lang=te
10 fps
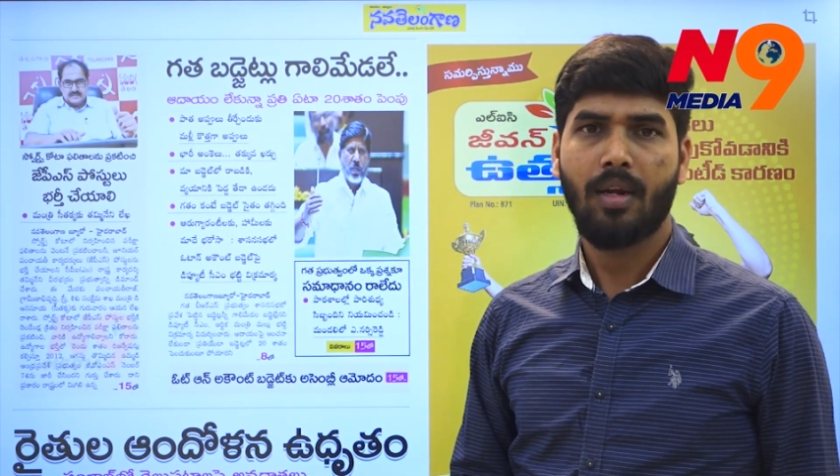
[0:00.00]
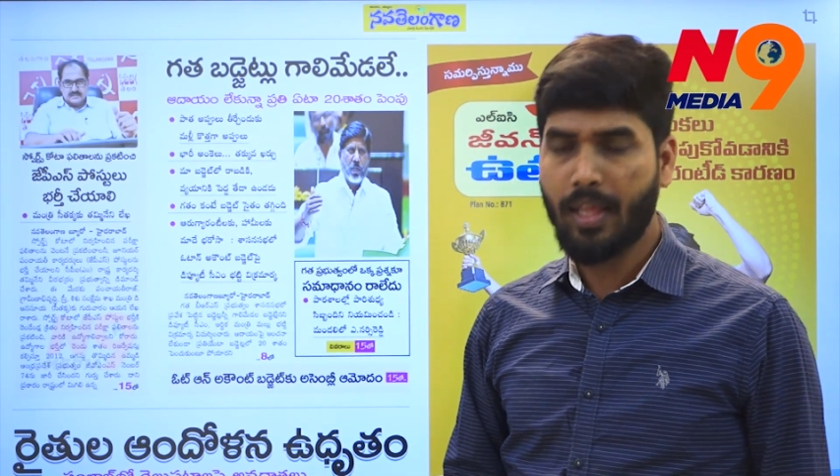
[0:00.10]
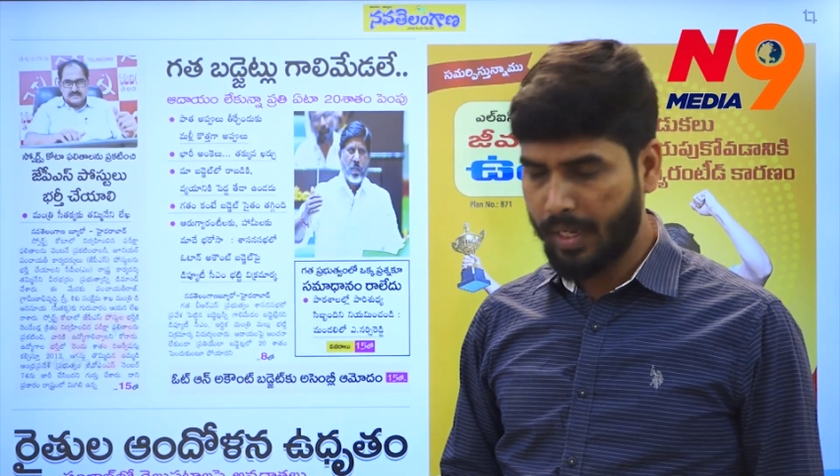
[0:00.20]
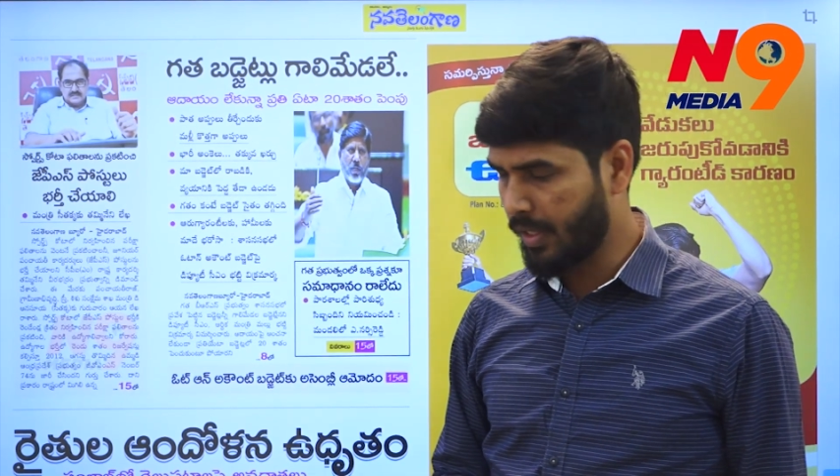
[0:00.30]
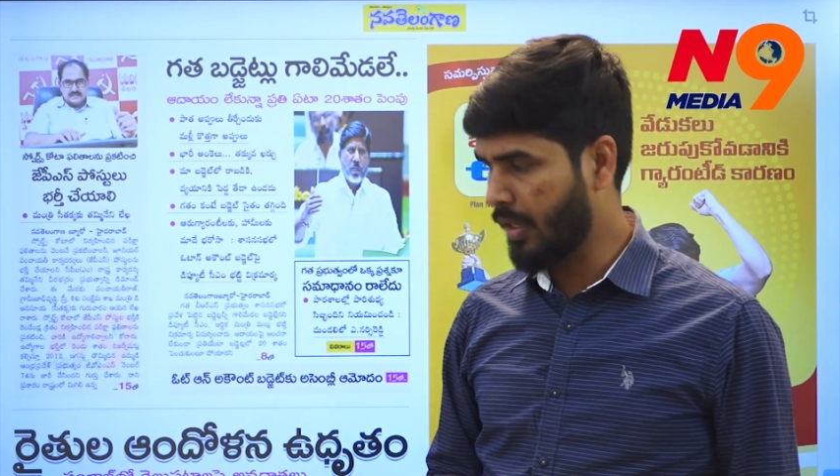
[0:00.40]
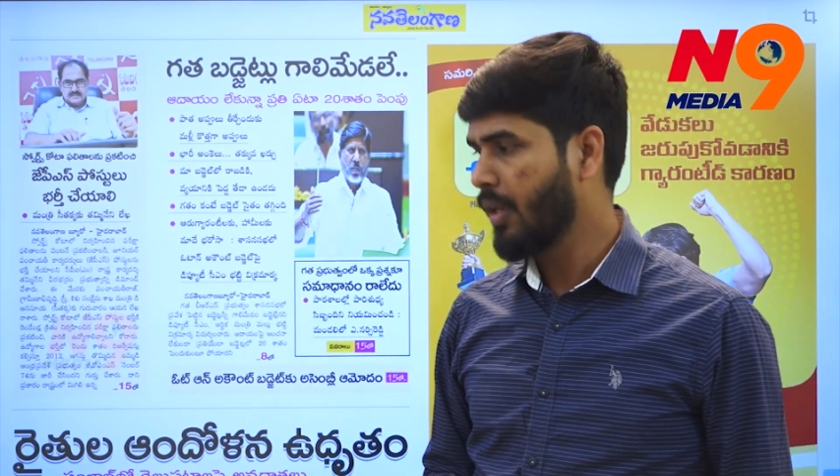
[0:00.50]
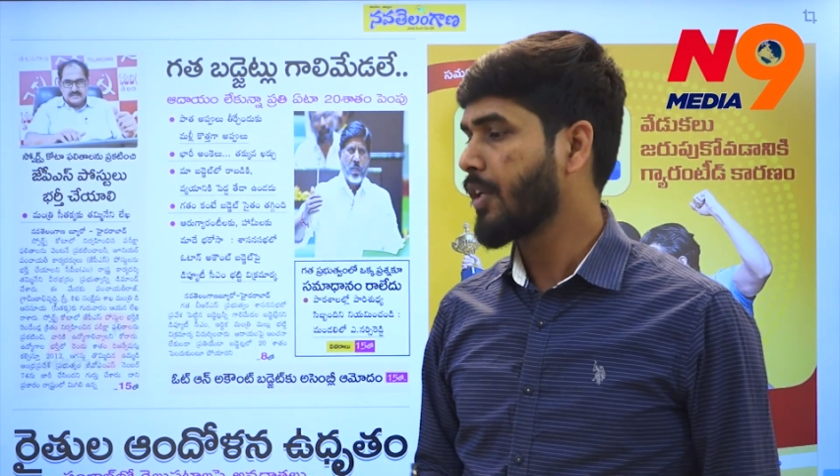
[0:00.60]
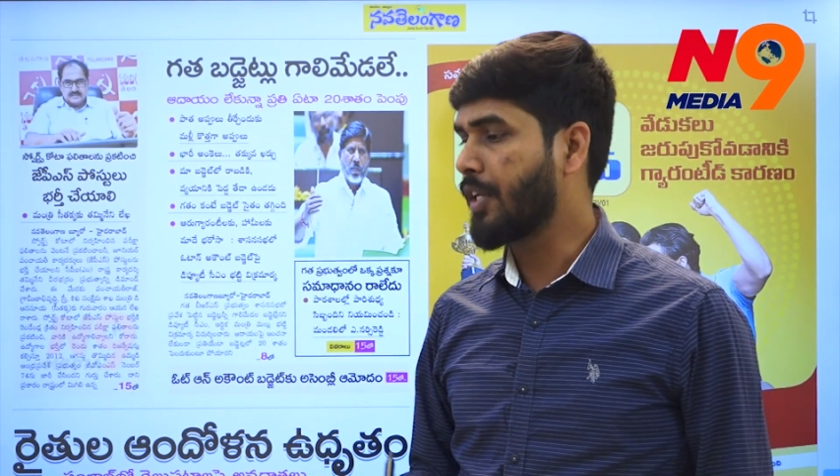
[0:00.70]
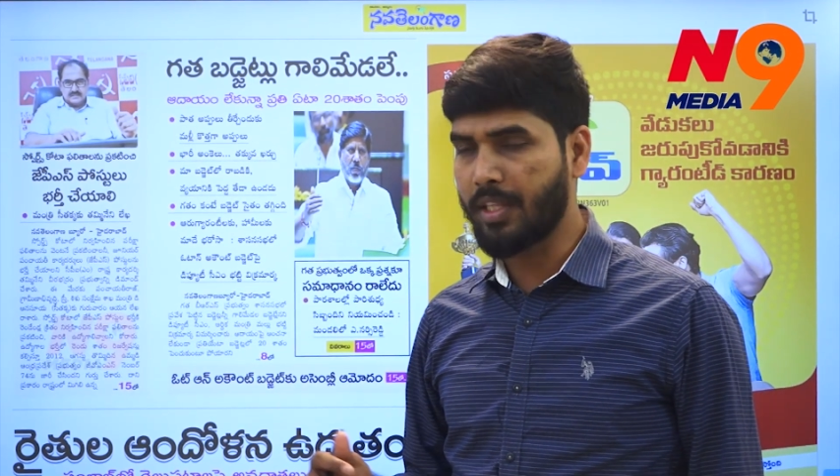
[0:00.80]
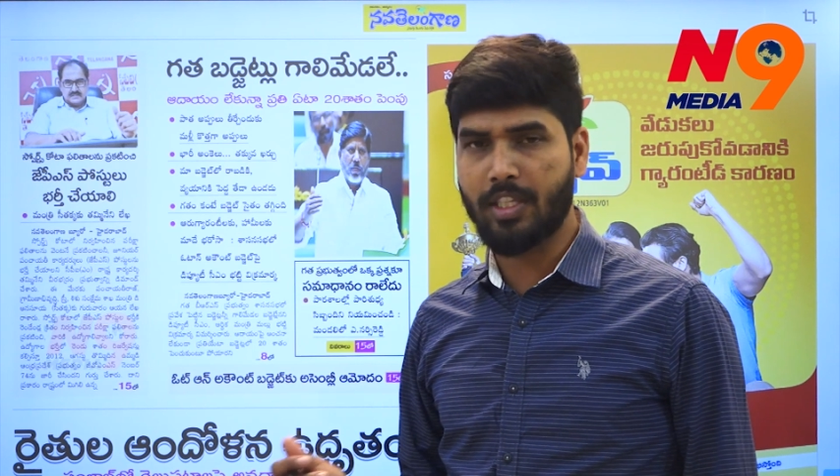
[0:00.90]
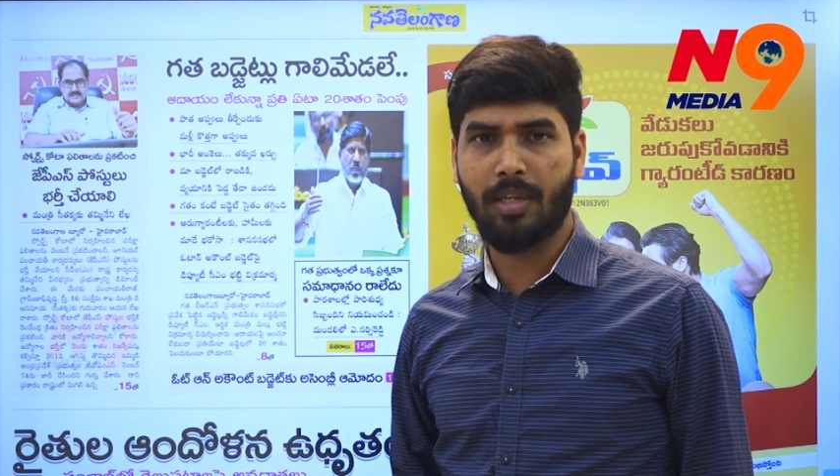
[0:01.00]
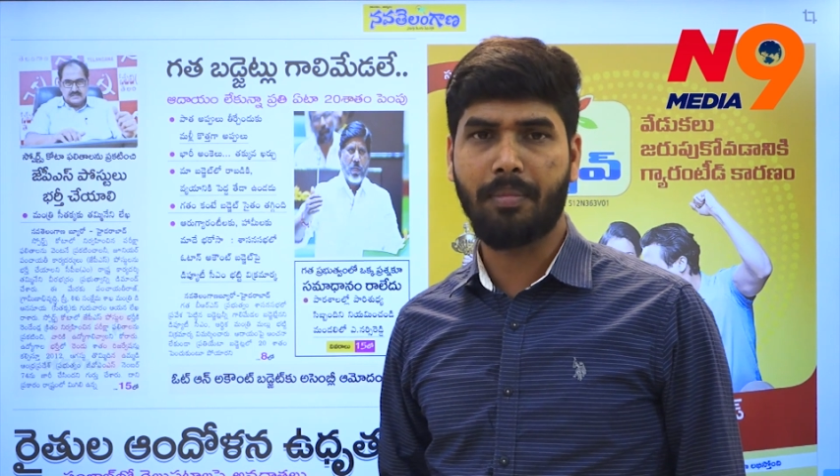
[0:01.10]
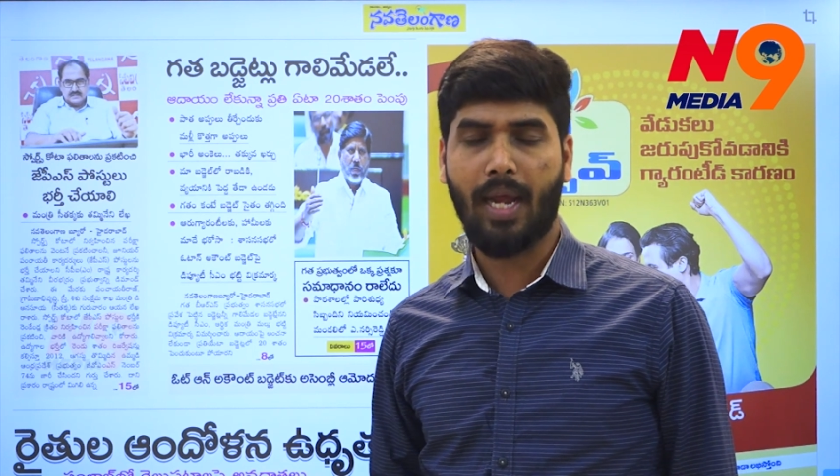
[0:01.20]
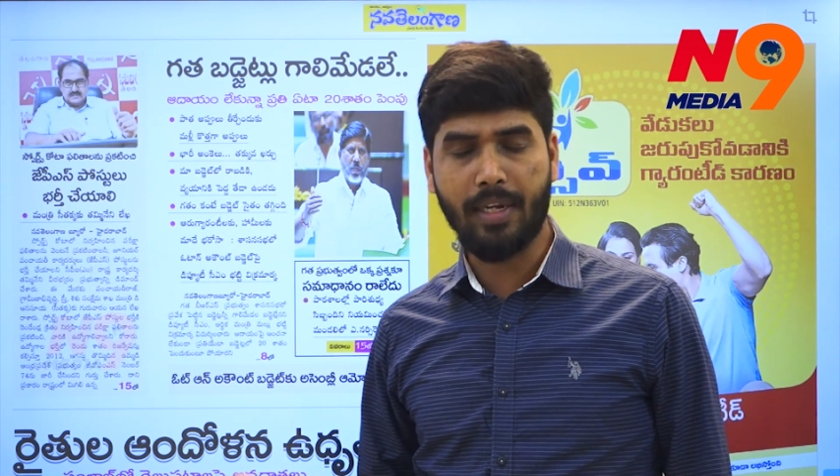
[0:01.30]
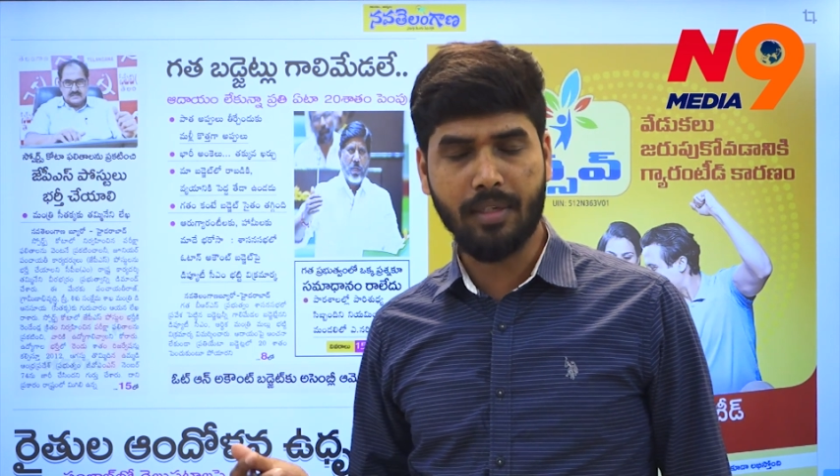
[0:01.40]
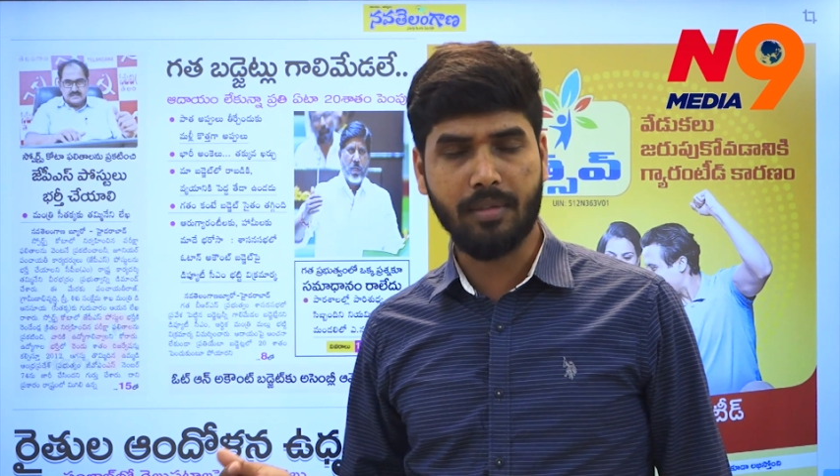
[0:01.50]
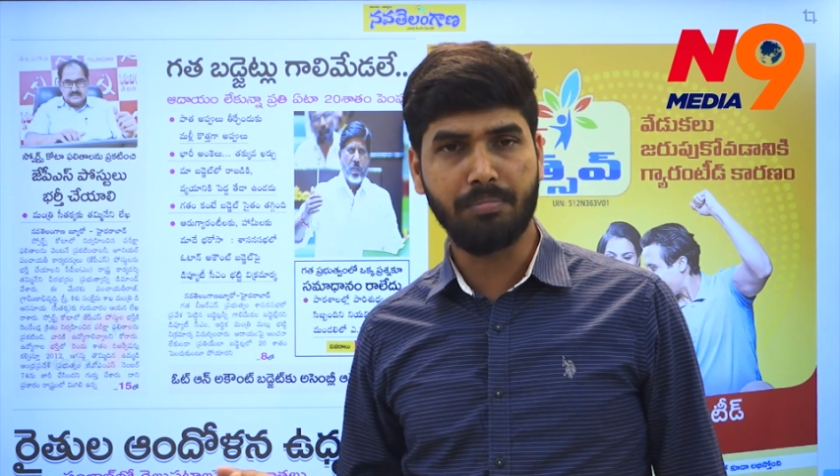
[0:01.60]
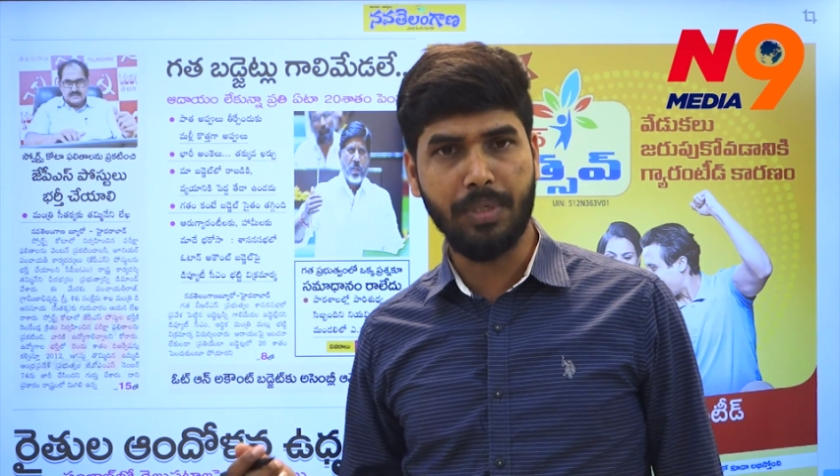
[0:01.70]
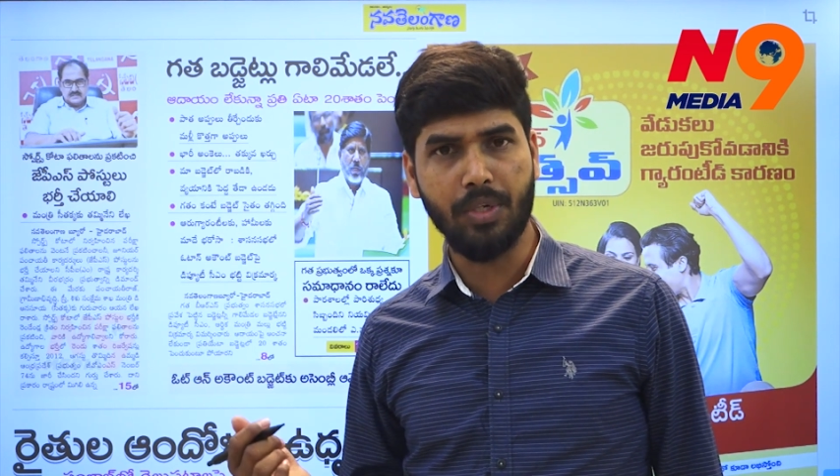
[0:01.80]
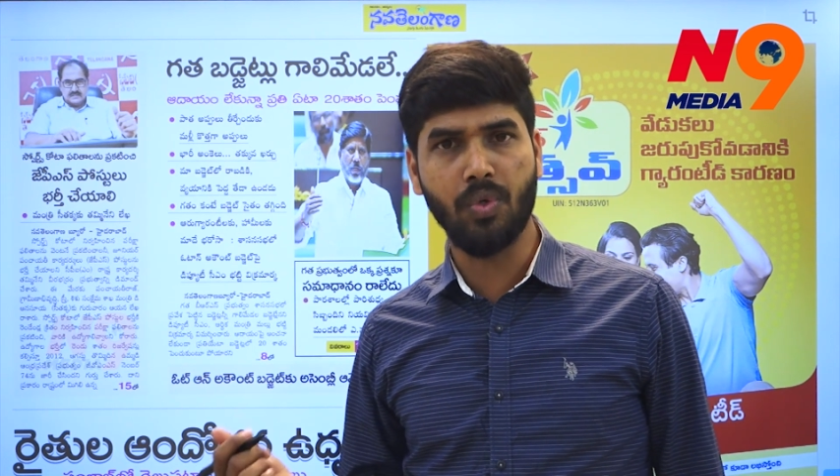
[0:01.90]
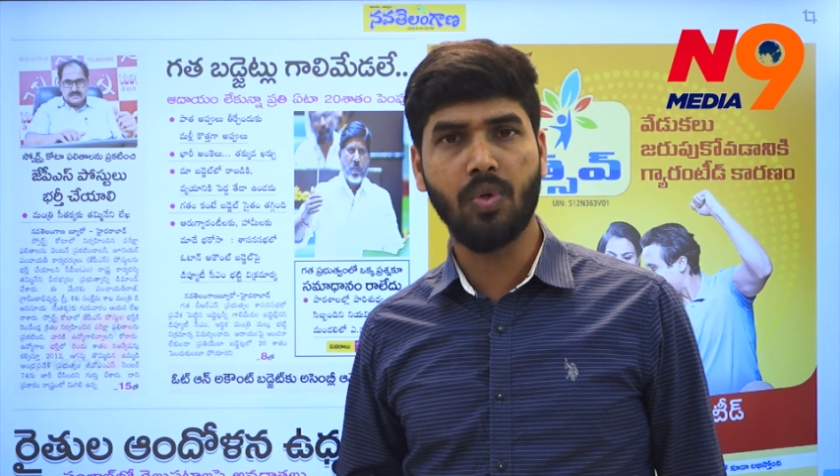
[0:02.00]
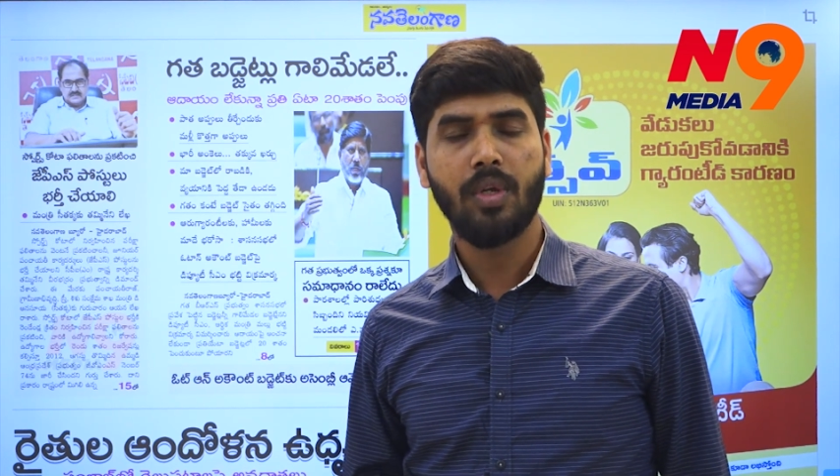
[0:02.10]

లేదంటే కేంద్రం అంటే మీరు